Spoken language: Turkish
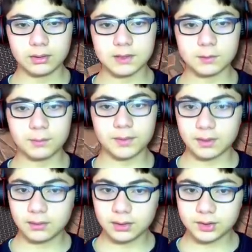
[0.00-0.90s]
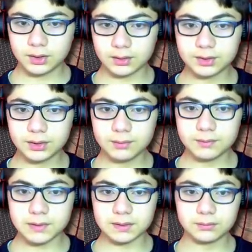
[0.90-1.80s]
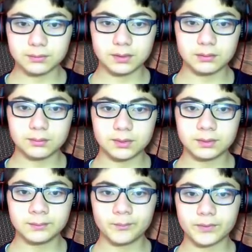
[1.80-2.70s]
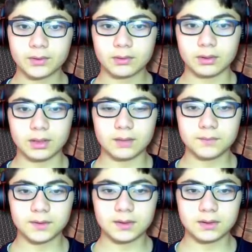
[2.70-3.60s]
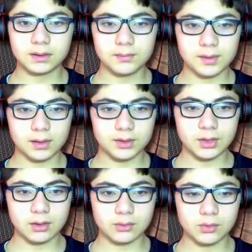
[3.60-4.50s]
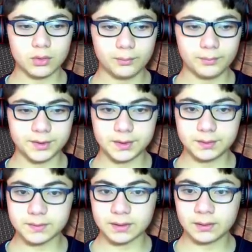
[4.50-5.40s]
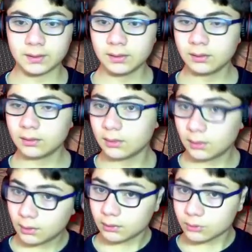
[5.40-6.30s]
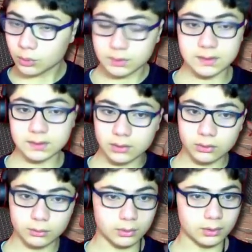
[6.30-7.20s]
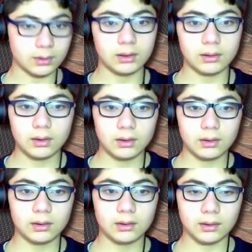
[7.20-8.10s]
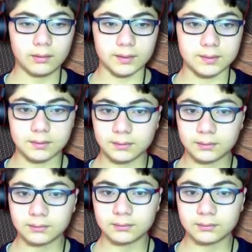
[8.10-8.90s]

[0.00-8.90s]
Neyse ben bir tane daha çıkartacağım. 28, 27, 26. Yarım dakikada bir tane çıkartılıyor 15-20 saniyede. Çok ses geliyor bu arada. Ee, evet.